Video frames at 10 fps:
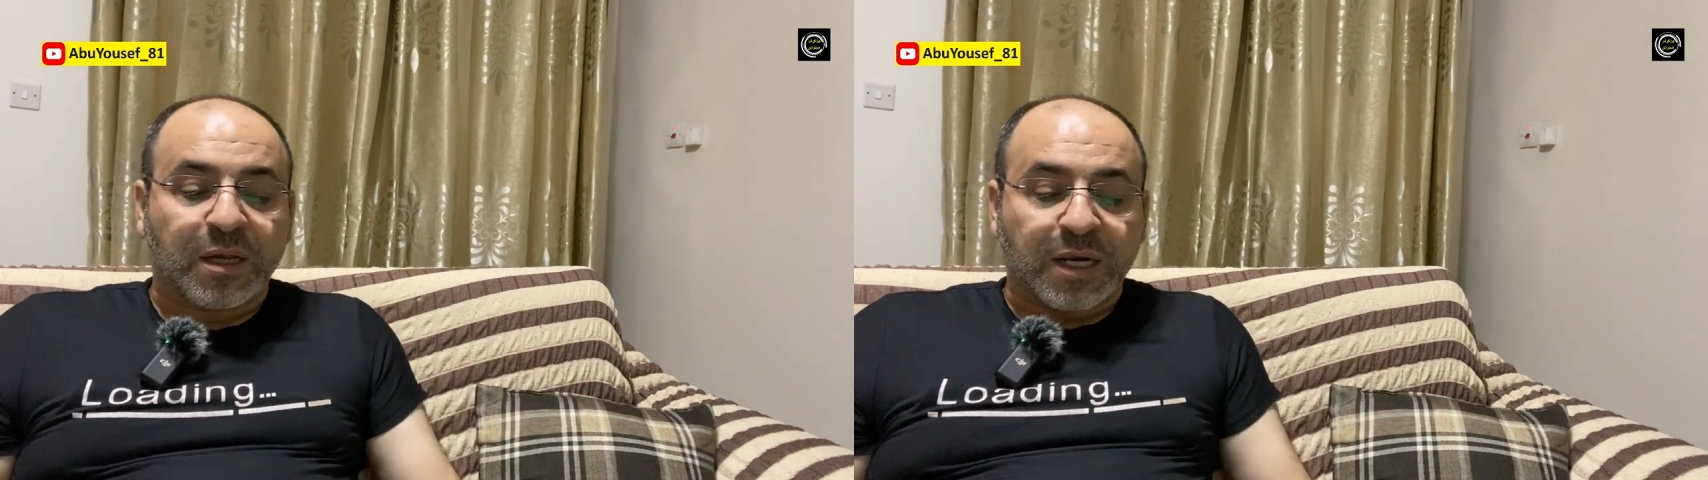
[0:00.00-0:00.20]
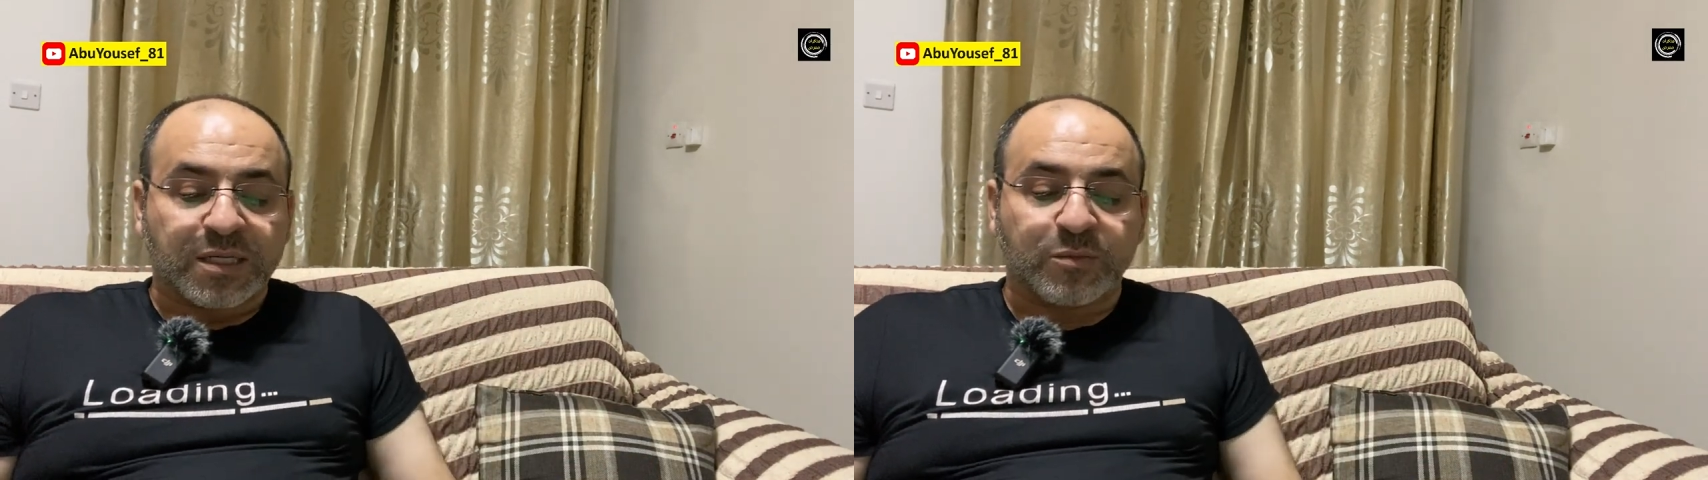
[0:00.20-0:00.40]

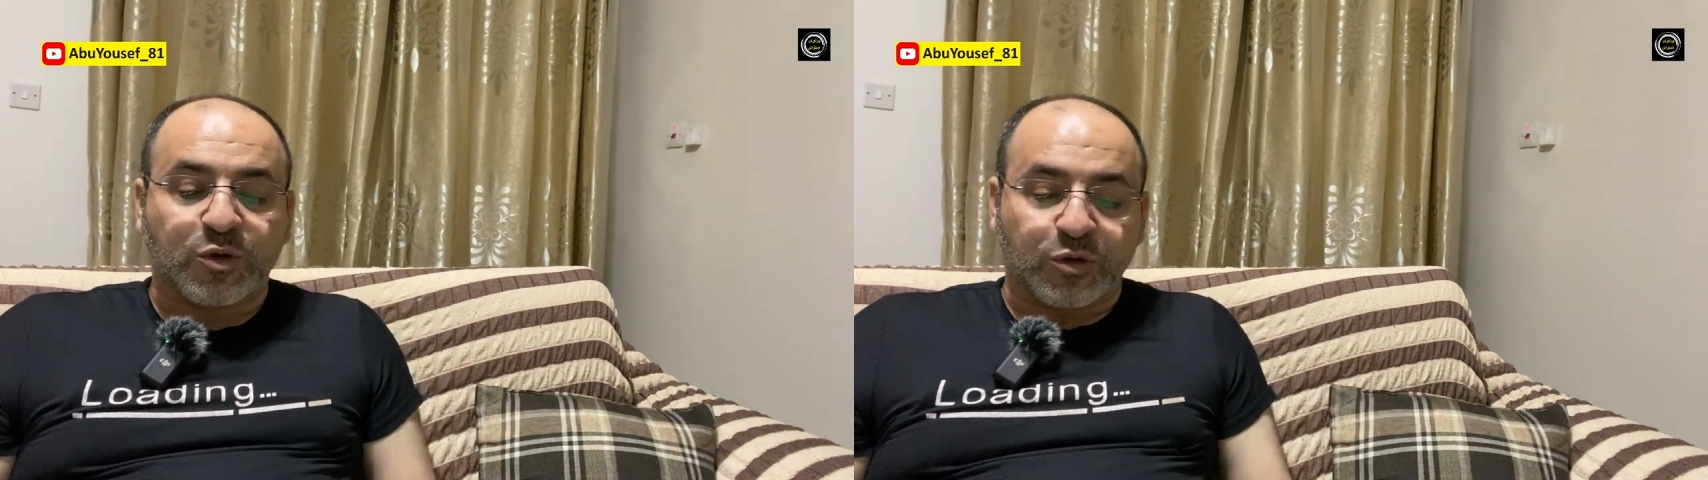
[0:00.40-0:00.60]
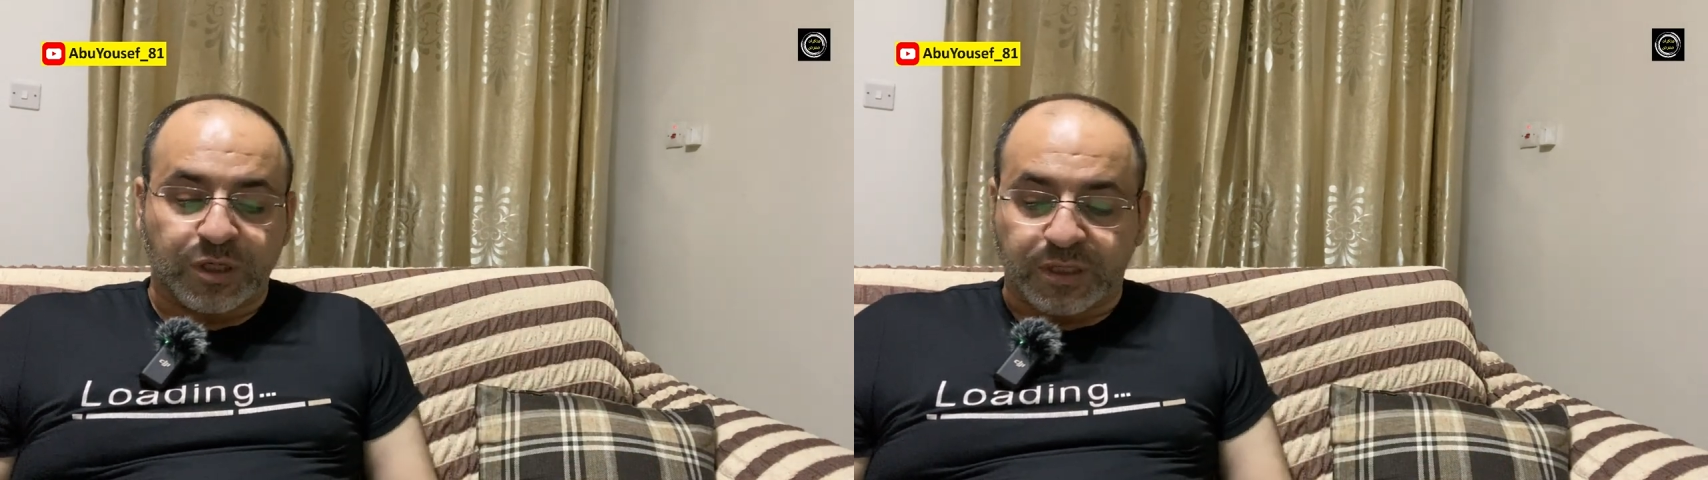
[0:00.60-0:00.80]
لازم
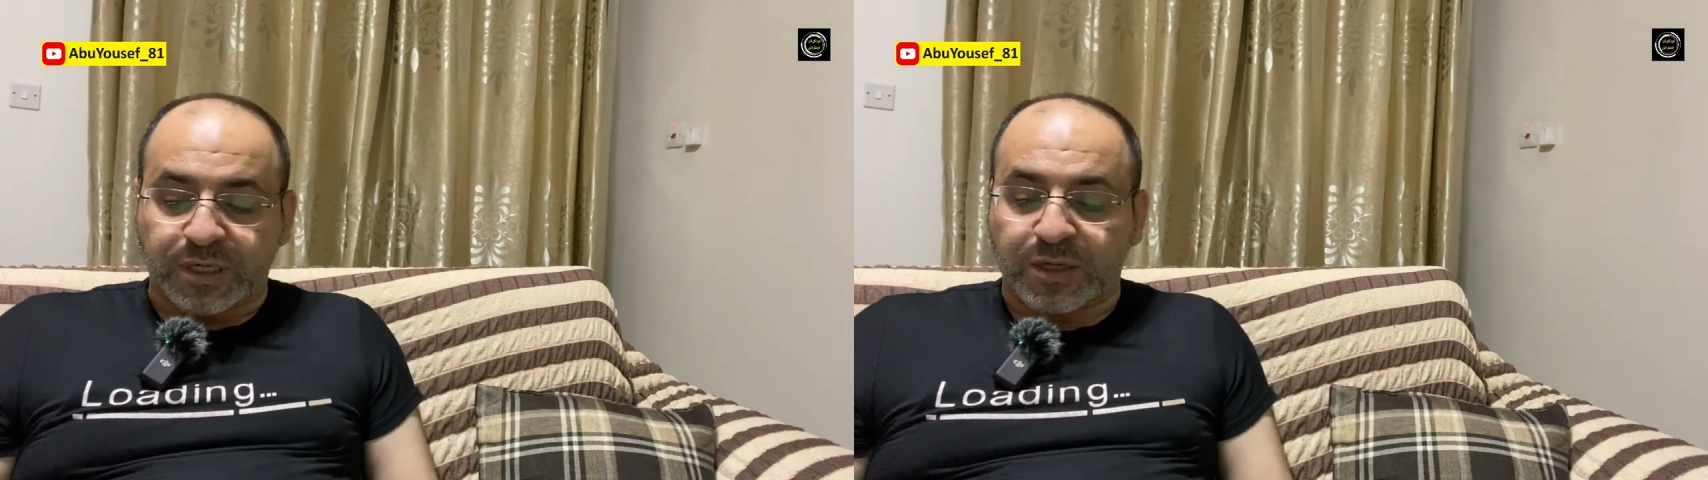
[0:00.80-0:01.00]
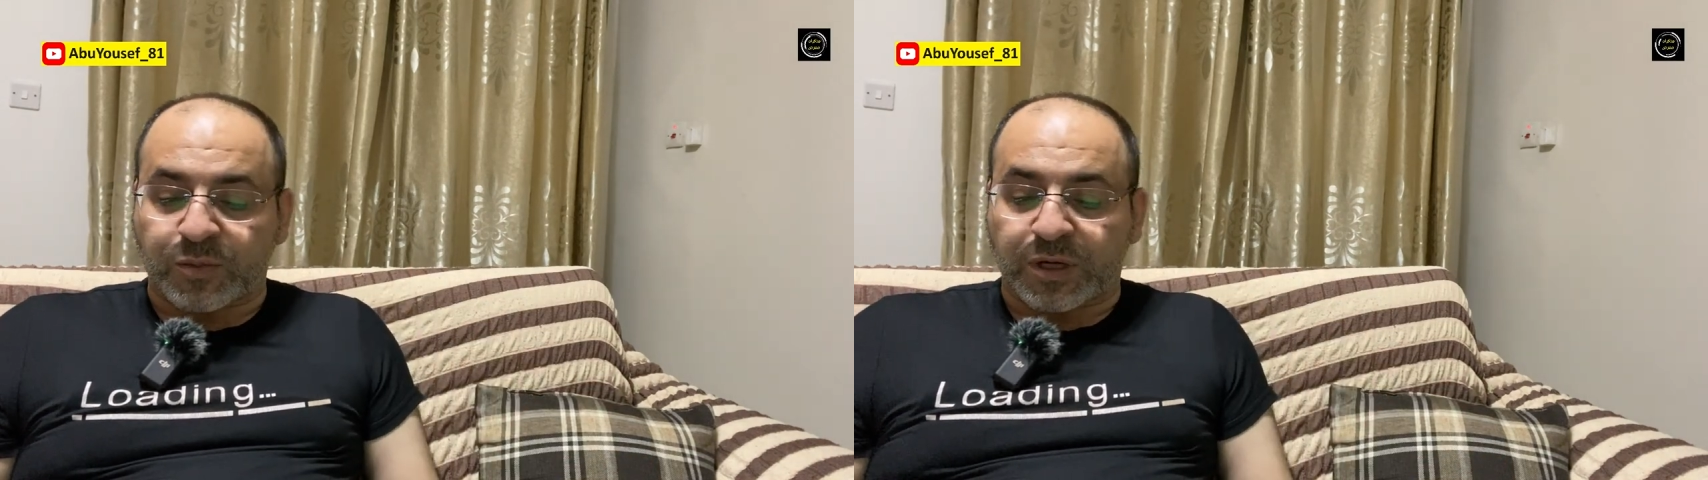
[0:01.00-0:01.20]
يكون عندك
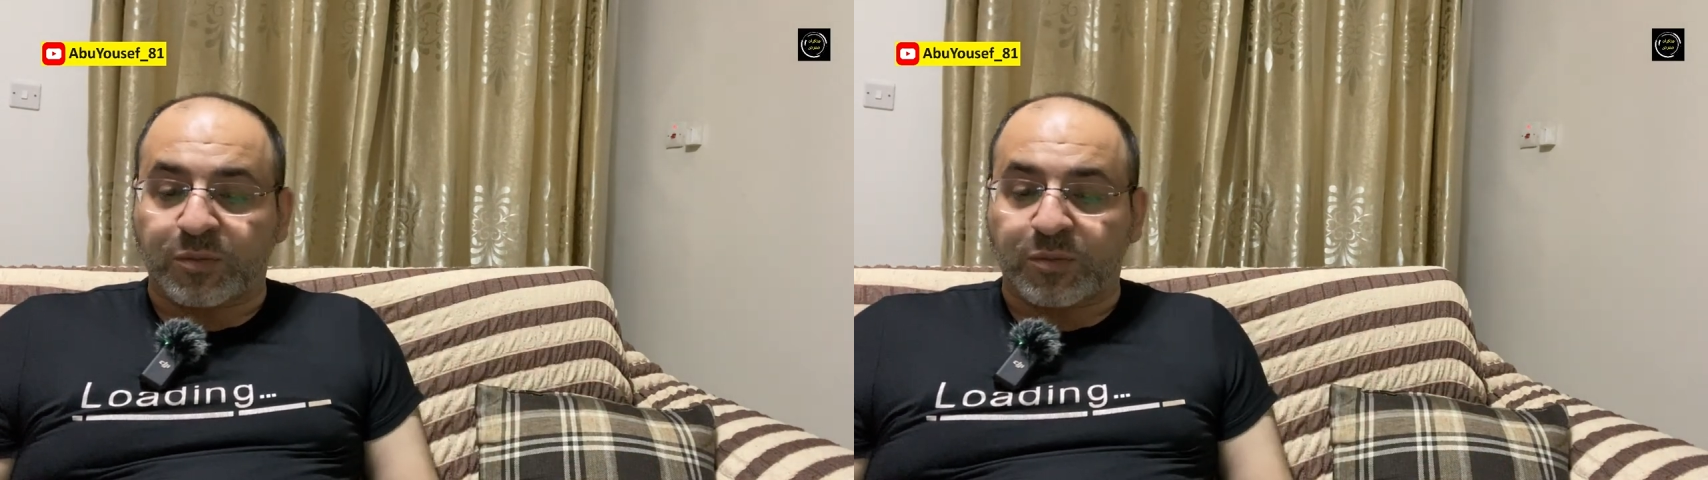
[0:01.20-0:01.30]
خبرة